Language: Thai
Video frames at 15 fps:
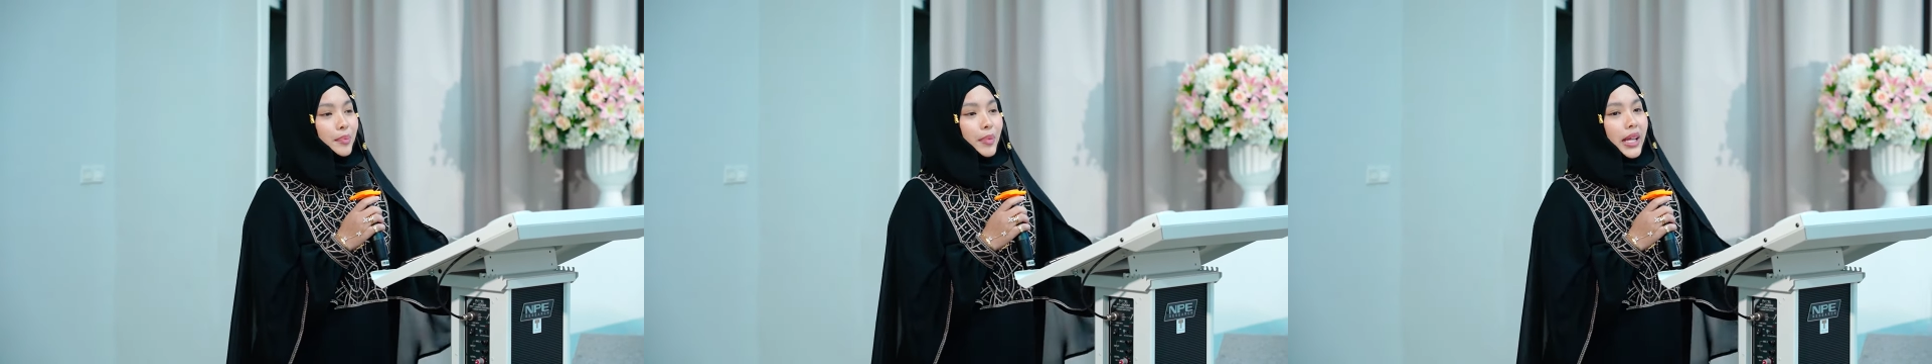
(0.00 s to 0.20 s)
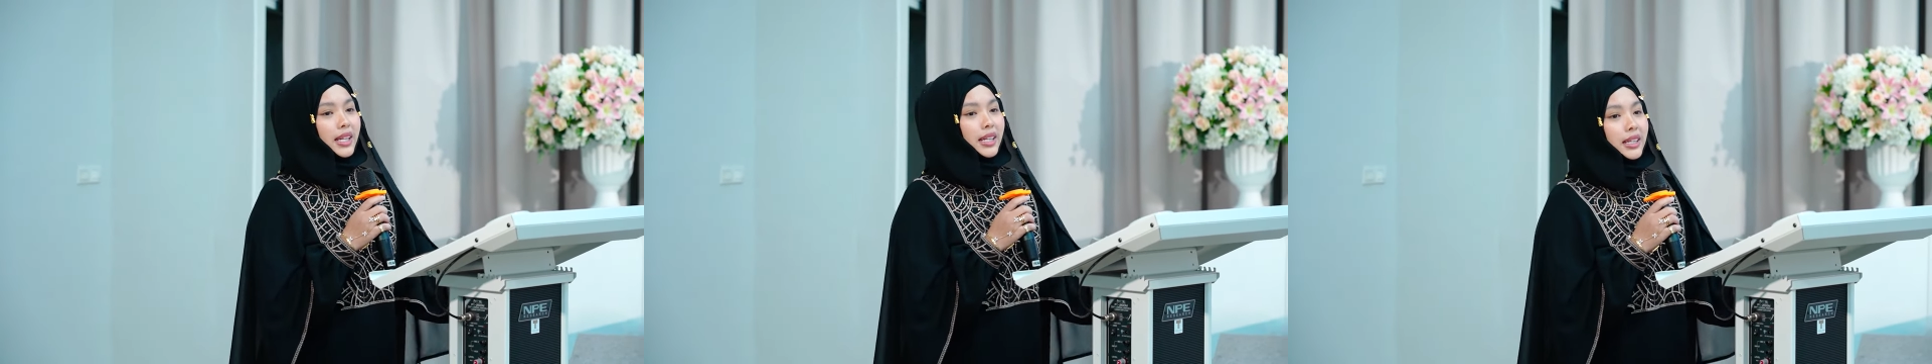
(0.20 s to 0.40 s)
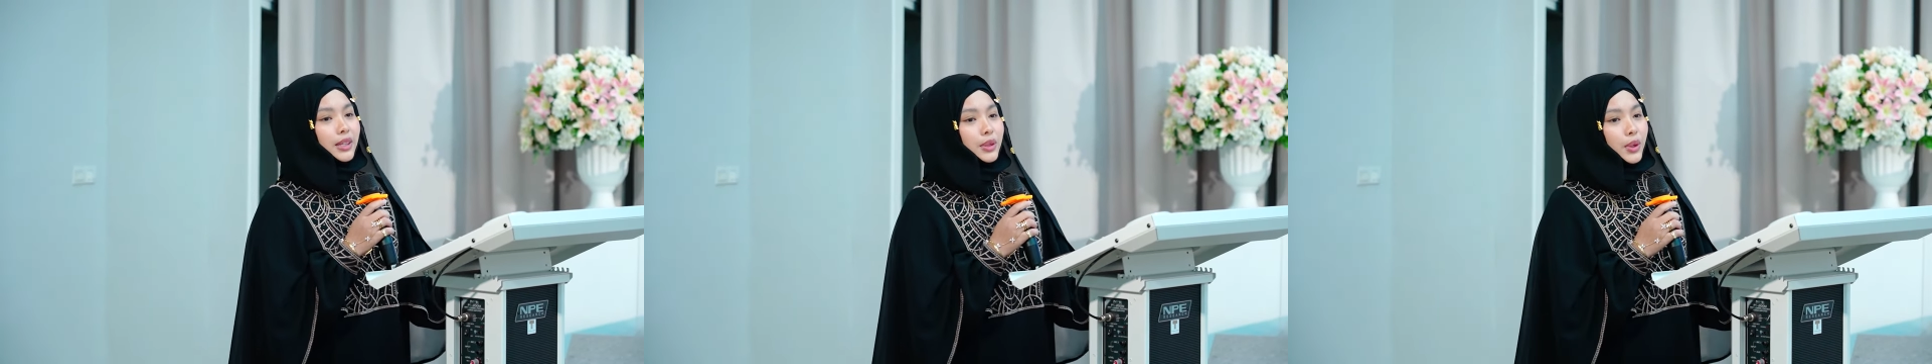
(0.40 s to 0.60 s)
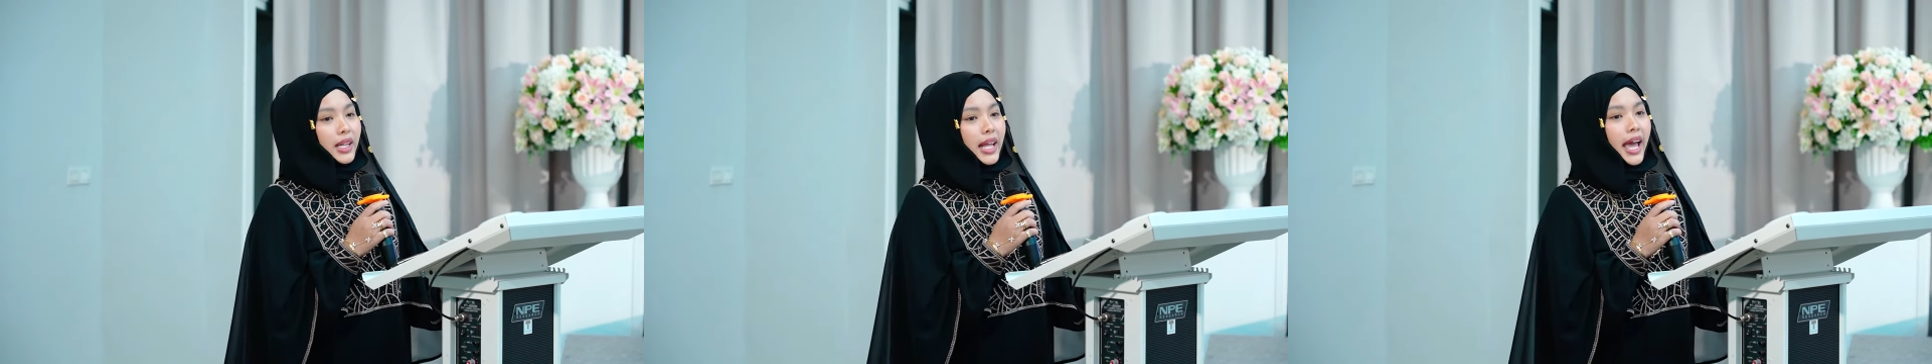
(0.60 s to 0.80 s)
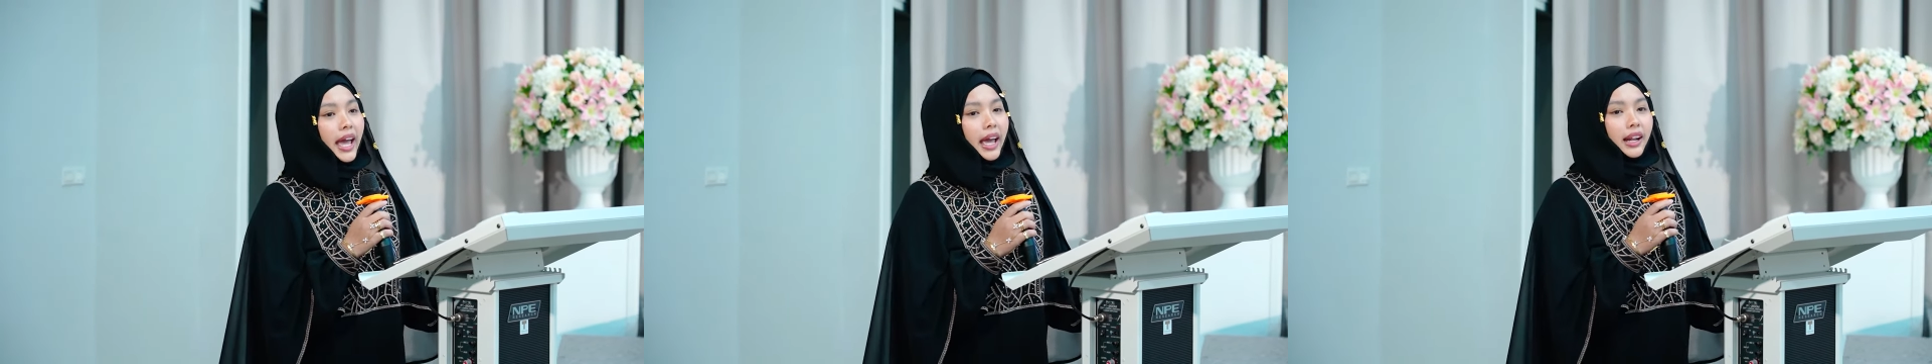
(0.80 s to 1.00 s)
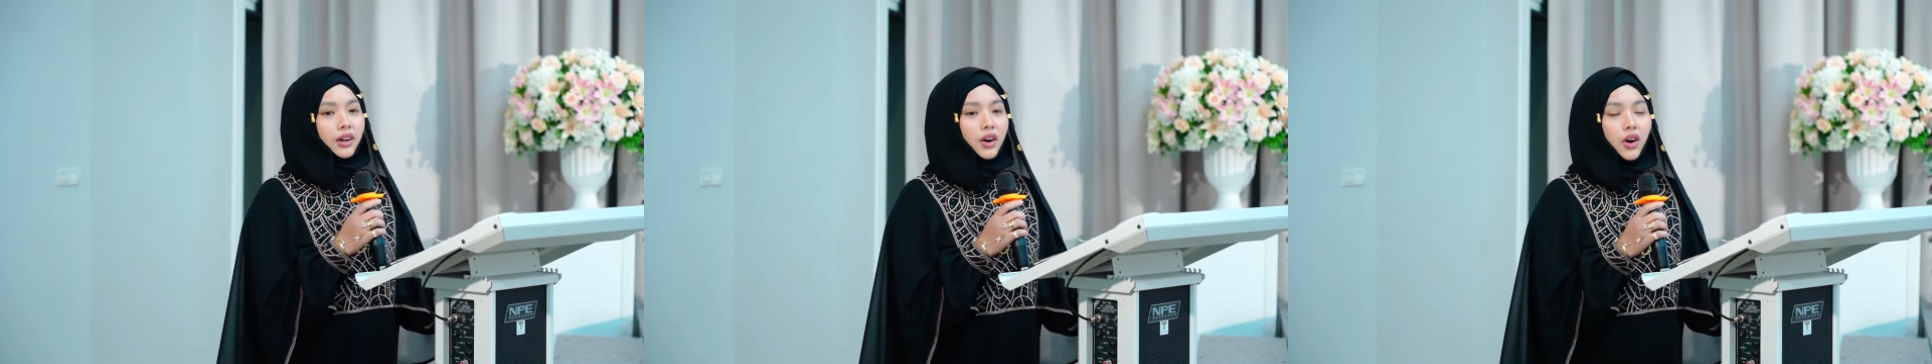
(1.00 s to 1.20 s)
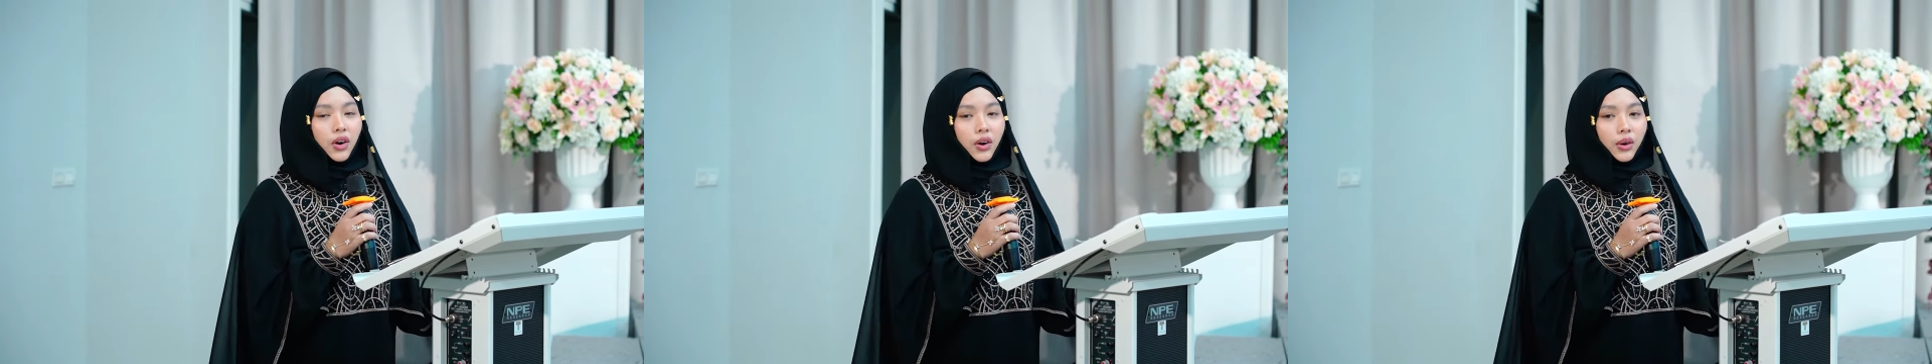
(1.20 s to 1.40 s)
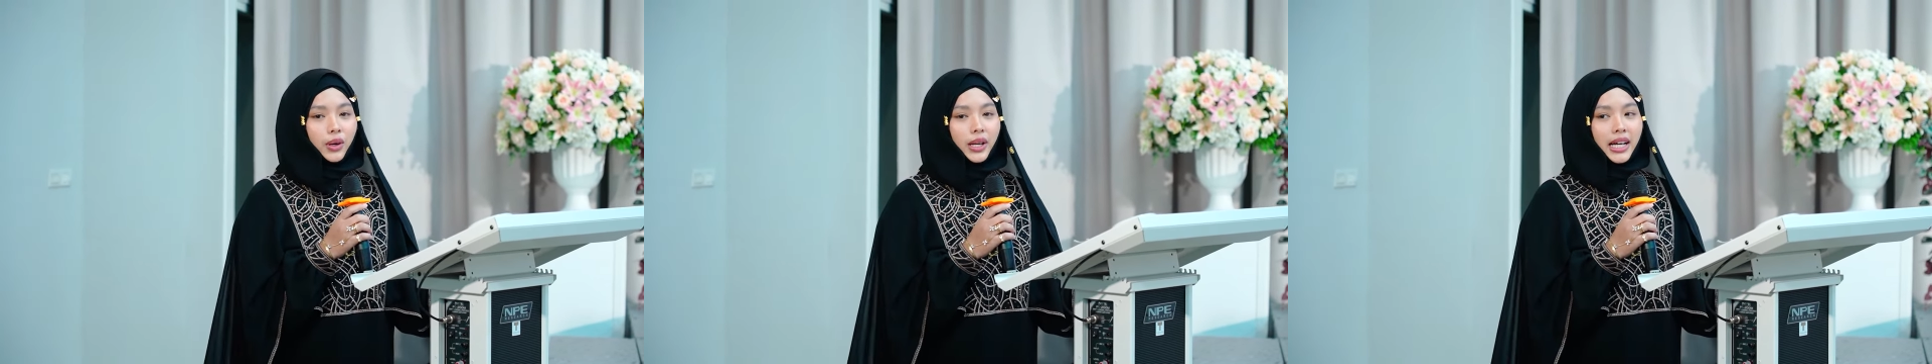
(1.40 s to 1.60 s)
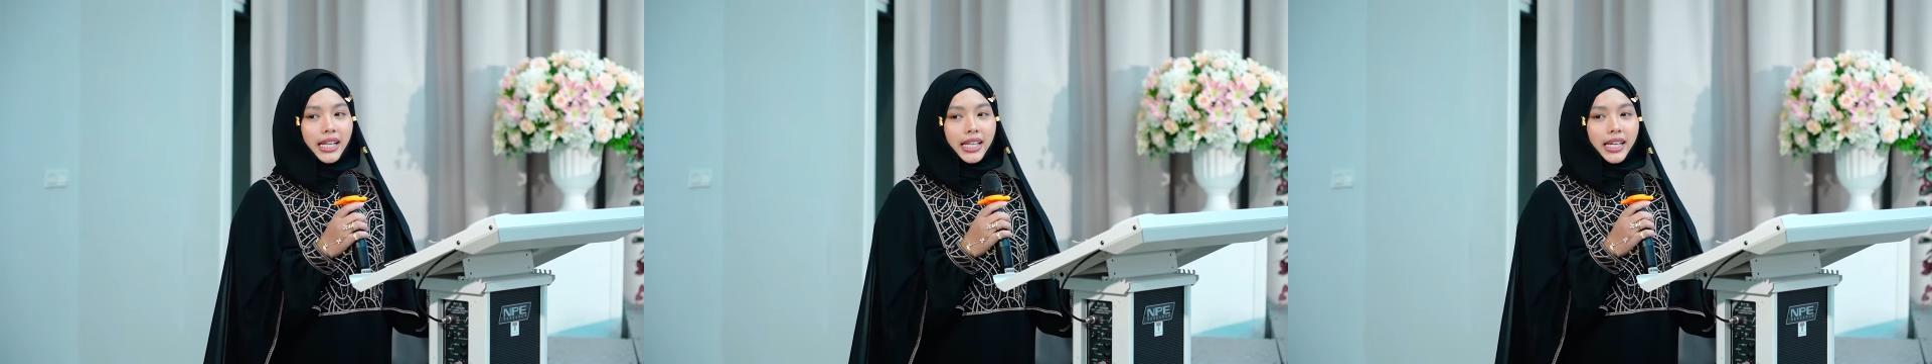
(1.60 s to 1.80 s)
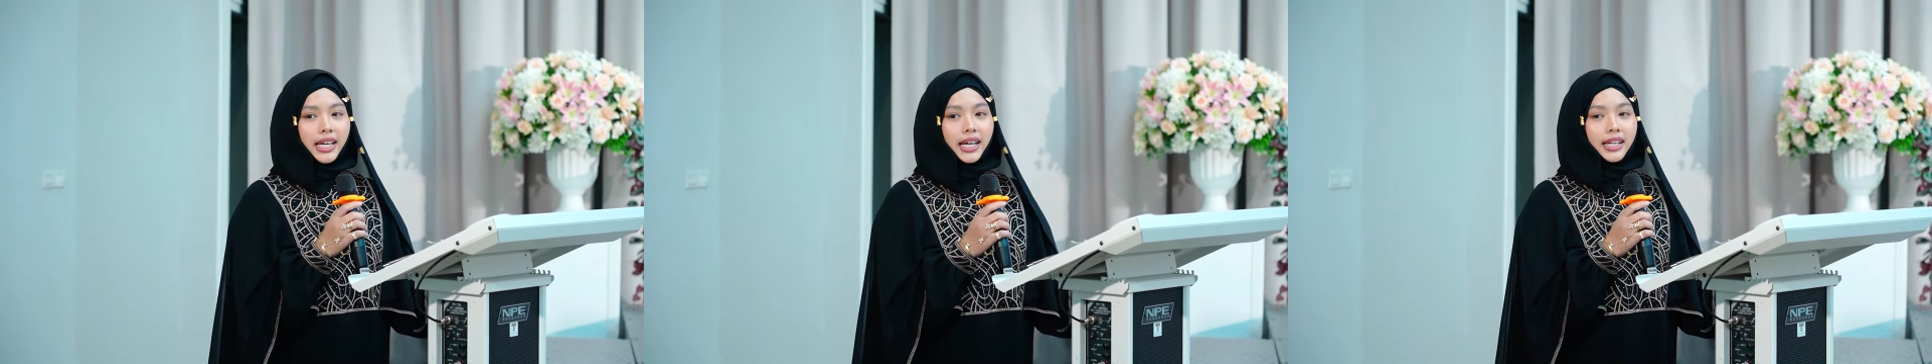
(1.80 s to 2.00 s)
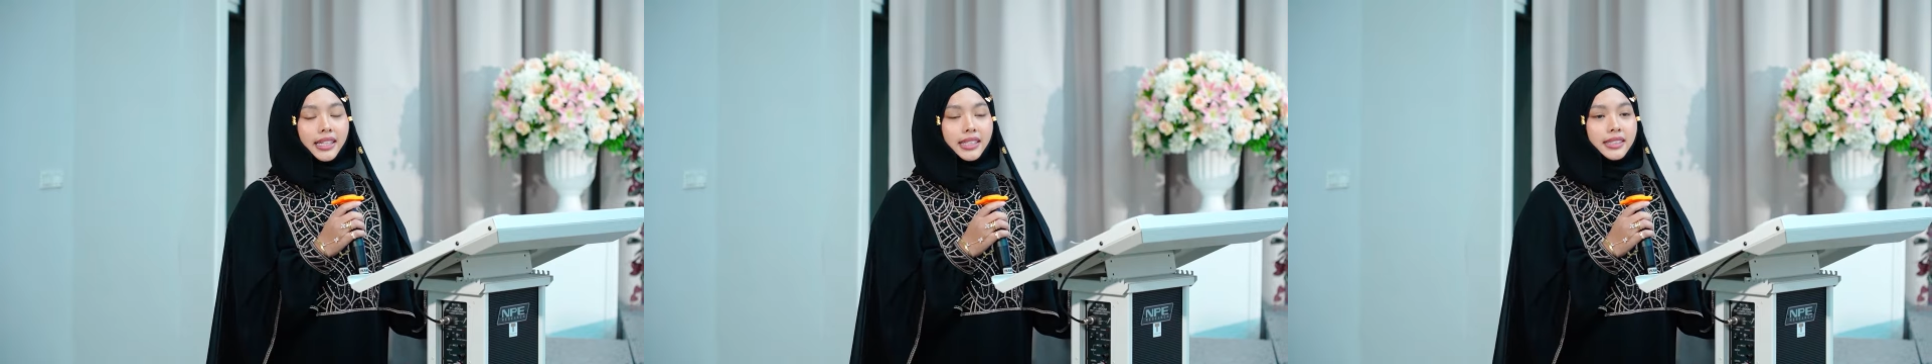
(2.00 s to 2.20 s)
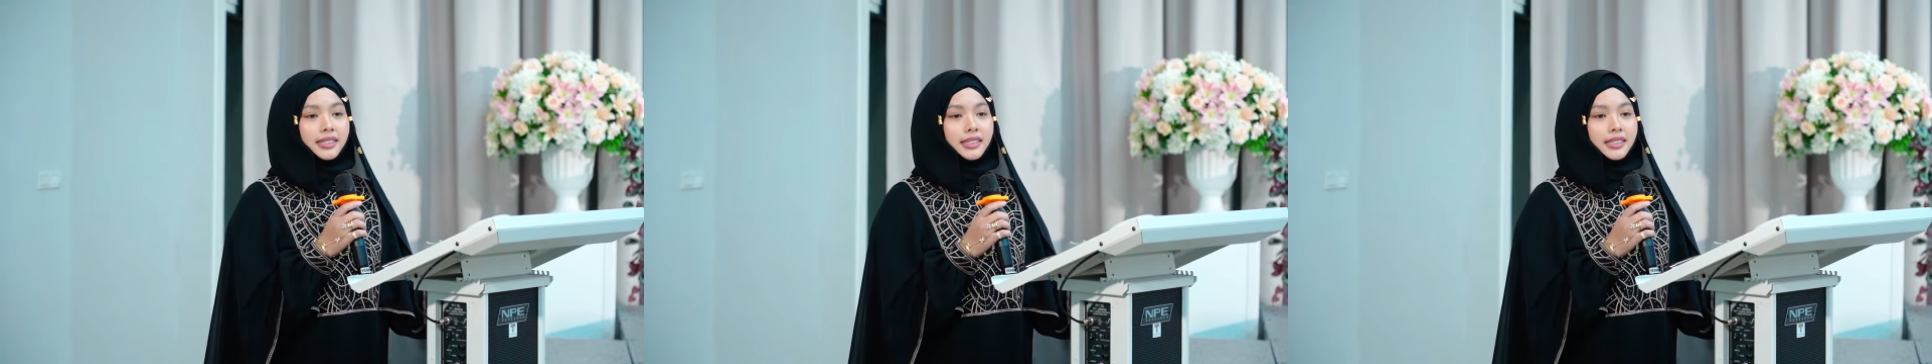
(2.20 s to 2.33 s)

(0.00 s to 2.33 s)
เป็นตัวแทนของนักเรียน